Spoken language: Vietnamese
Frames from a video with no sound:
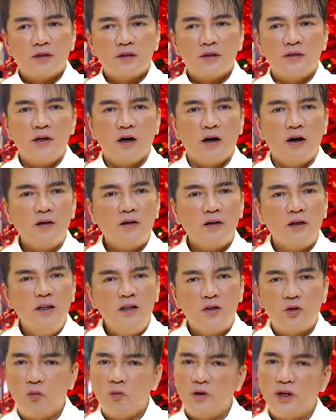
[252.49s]
dở
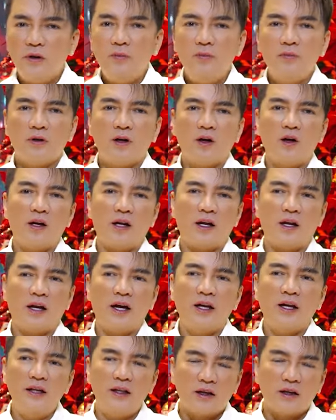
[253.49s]
kinh khủng khiếp hay là
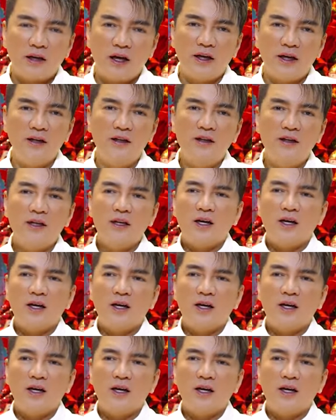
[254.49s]
hay thật hay